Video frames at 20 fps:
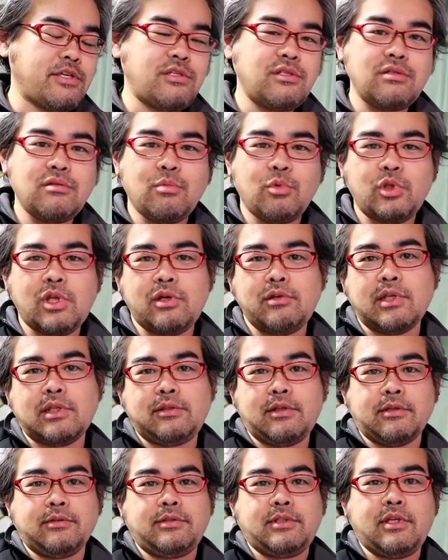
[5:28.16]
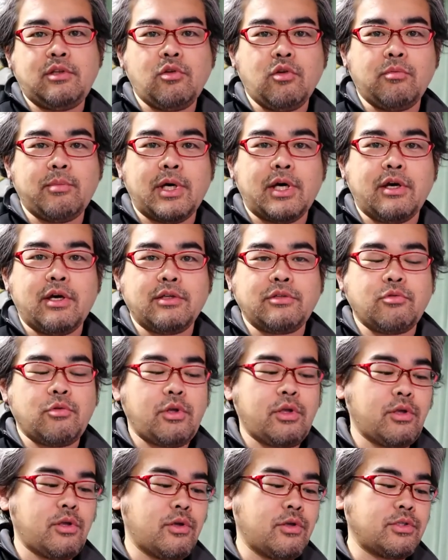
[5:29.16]
終モデルだったんですけど、まあ、そ
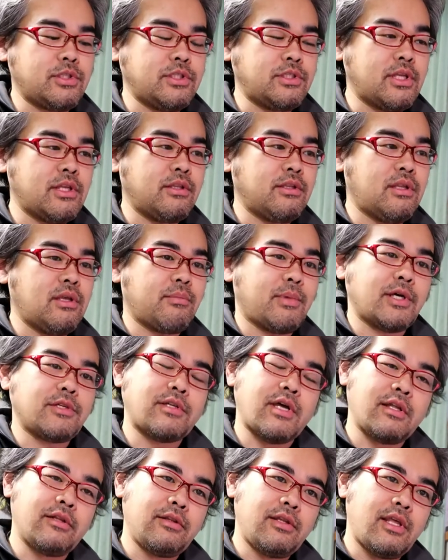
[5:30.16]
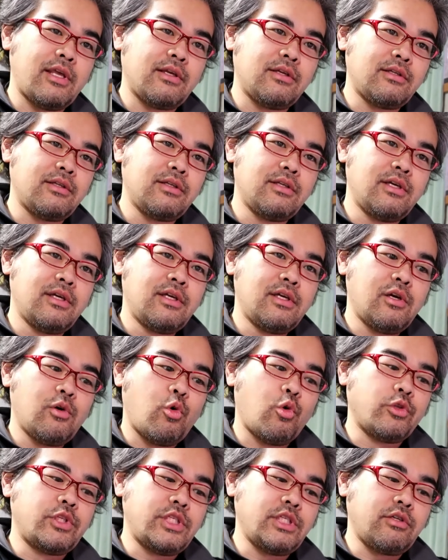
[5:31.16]
れの時点でまあ3年
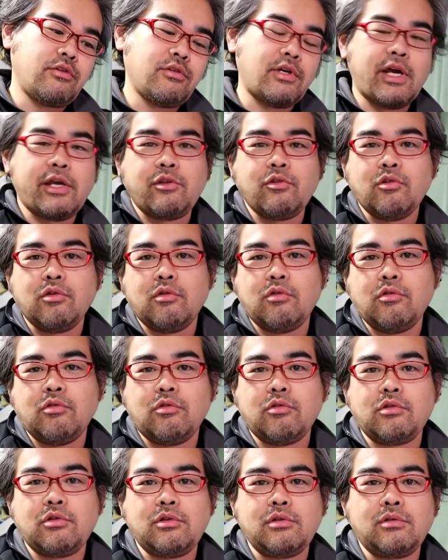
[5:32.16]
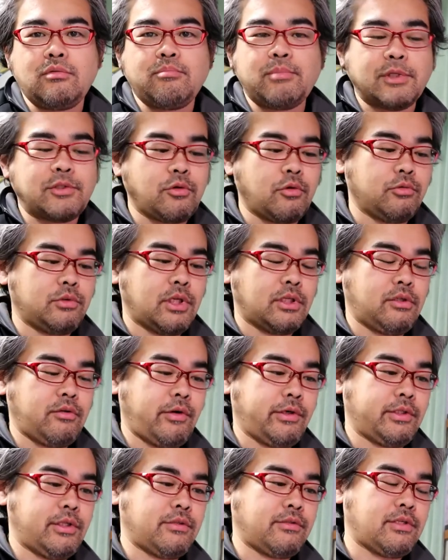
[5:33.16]
落ちくらいのパソコンだった
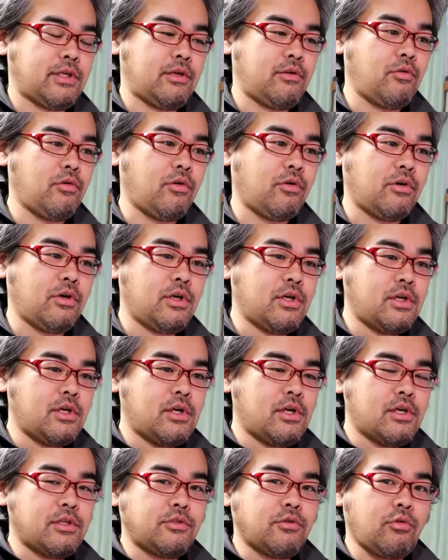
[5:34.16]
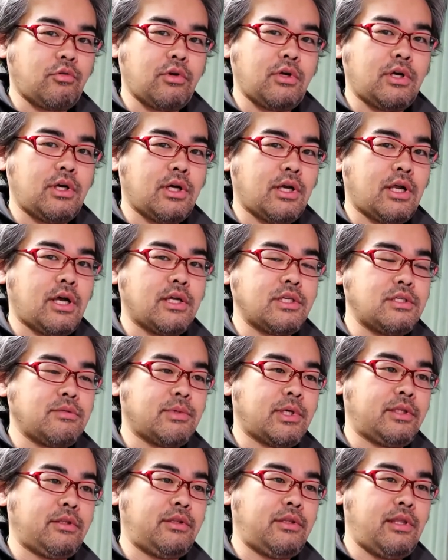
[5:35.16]
わけですけれどそこから始
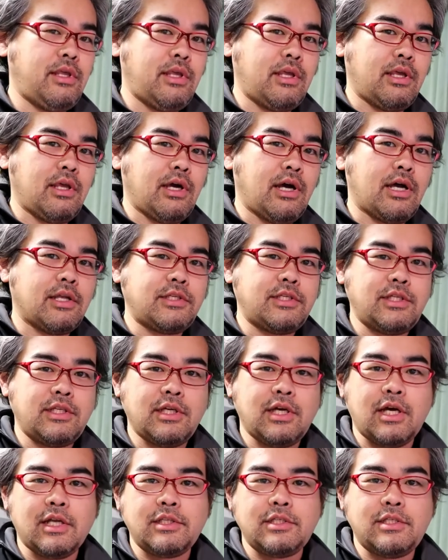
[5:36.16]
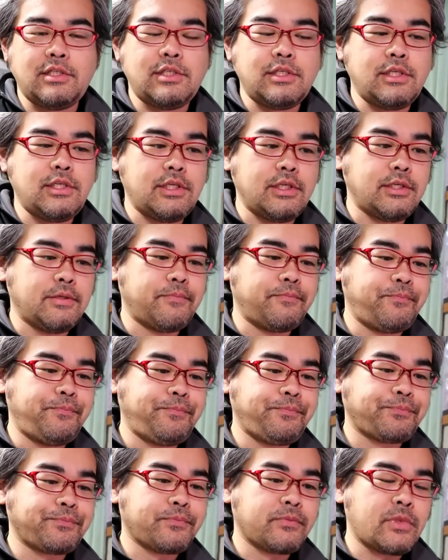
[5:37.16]
まって
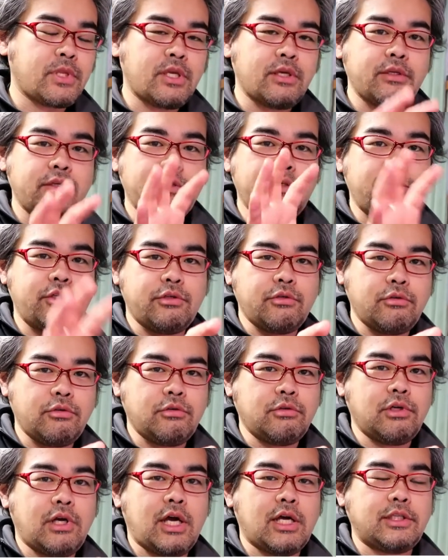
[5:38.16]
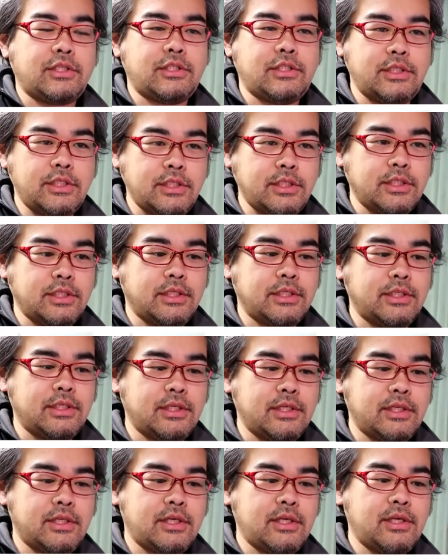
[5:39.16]
8898
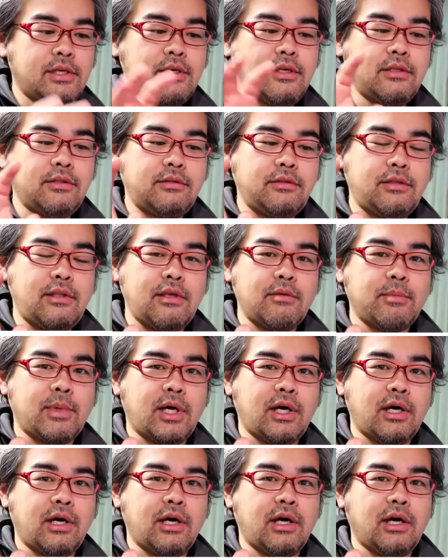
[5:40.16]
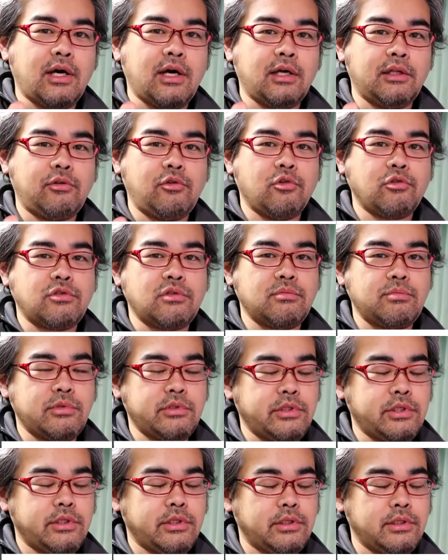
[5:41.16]
でまあ
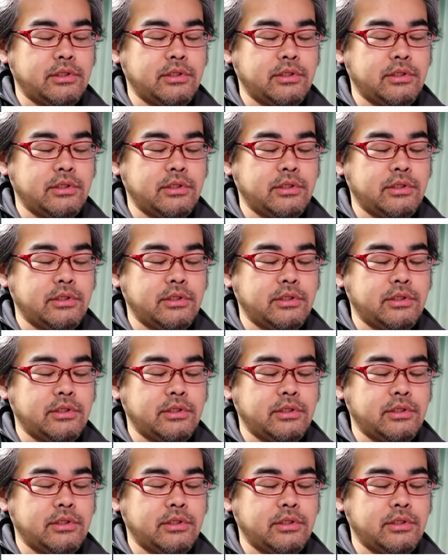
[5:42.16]
DOSV